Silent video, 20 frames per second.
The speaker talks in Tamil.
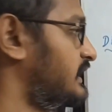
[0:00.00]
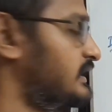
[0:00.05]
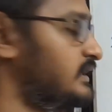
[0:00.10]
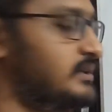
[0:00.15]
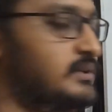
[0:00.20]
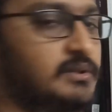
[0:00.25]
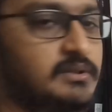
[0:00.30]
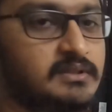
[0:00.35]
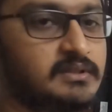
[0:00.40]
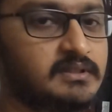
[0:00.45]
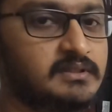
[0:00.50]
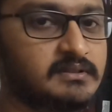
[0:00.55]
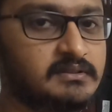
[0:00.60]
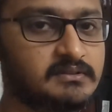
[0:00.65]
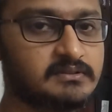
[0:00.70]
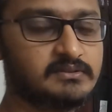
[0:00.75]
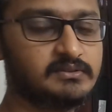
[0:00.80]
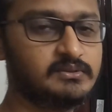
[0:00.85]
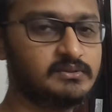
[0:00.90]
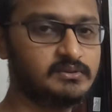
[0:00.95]
என்கோடர்
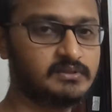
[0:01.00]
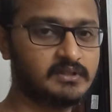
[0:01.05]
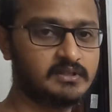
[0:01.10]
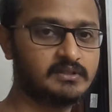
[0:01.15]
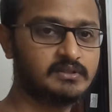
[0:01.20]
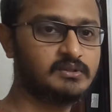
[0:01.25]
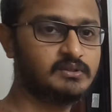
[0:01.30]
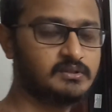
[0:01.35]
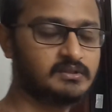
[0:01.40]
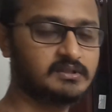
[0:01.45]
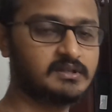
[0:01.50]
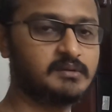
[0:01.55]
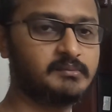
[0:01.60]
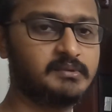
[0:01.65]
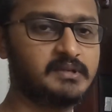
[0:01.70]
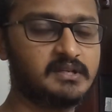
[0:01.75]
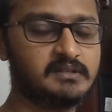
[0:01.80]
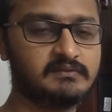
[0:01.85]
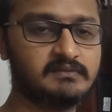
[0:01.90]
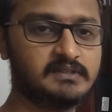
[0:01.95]
ஸோ என்கோடருக்கு
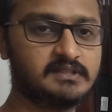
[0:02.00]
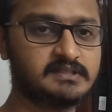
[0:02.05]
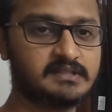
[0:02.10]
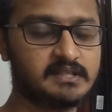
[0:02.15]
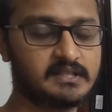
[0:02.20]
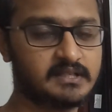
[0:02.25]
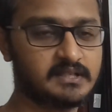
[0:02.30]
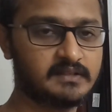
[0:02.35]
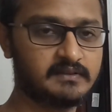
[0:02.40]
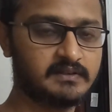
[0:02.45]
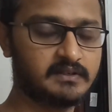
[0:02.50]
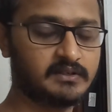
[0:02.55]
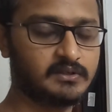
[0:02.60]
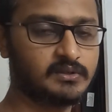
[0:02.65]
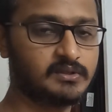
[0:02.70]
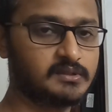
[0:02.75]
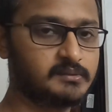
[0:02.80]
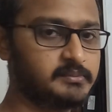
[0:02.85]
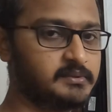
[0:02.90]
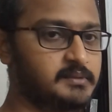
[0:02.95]
அப்படி இன்வர்ஸ் ஏற்கனவே
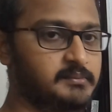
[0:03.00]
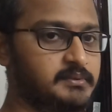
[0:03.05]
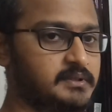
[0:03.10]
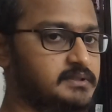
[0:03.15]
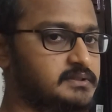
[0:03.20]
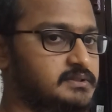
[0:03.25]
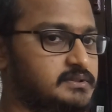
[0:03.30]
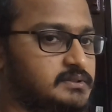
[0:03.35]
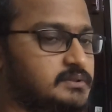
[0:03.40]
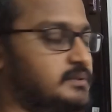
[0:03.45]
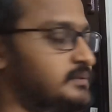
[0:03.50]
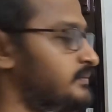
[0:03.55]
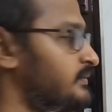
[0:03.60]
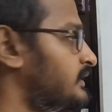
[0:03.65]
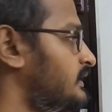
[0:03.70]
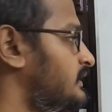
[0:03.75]
என்கோடர் பற்றி பார்த்துட்டோம்